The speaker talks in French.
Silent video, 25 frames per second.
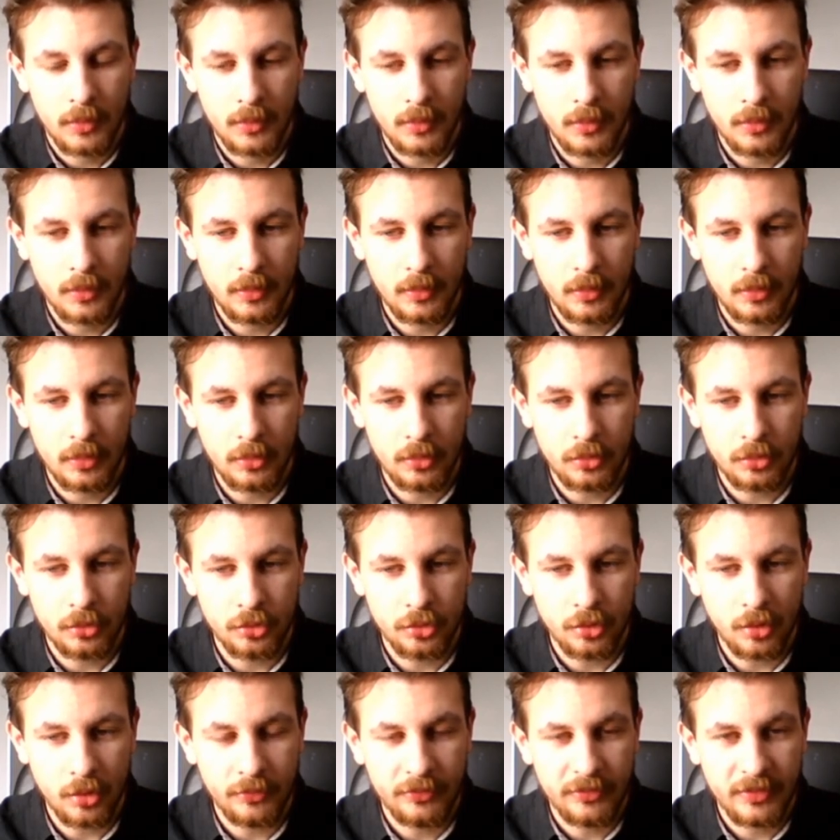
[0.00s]

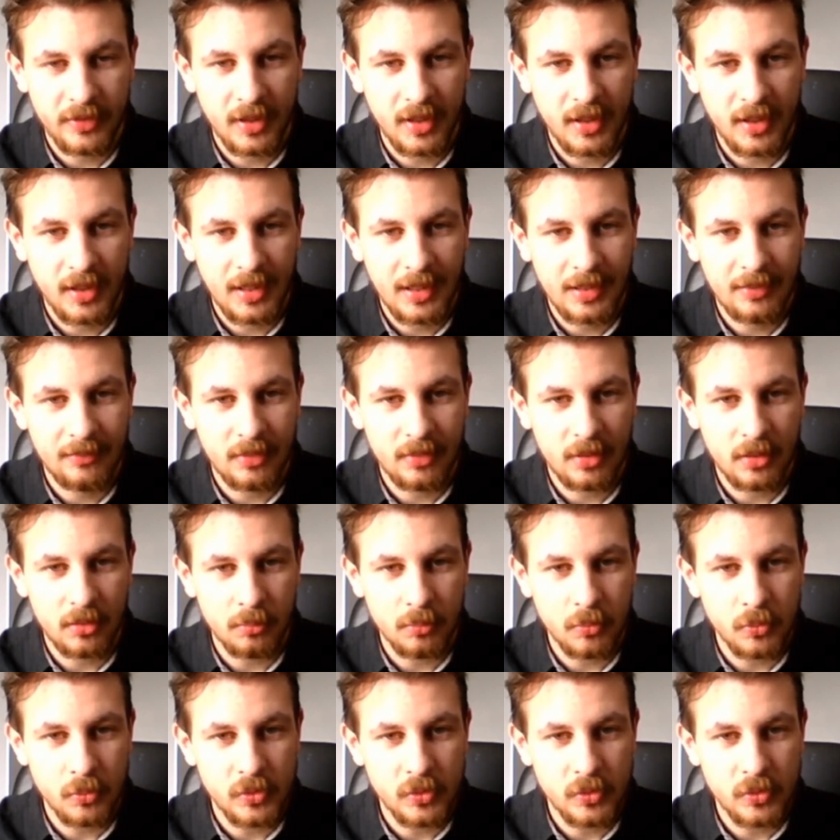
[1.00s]
je le ferai avec